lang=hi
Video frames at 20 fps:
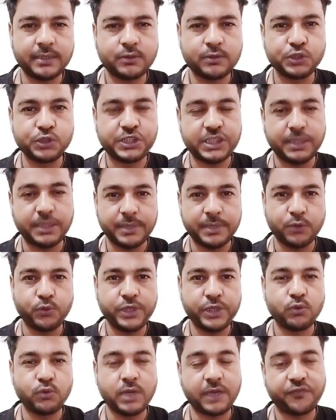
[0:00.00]
में कुछ टीमें
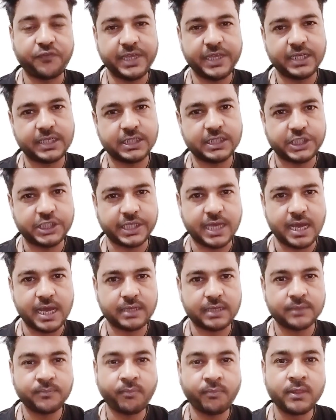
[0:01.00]
हुई उलटफेर का
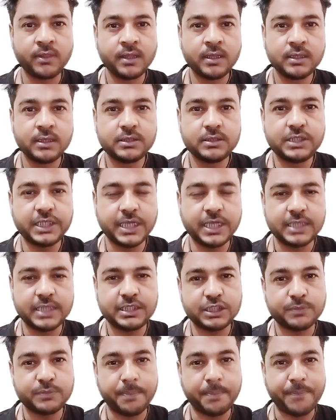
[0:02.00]
शिकार जी
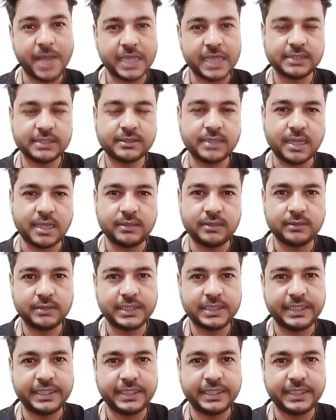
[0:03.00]
हाँ जिसमें पाकिस्तान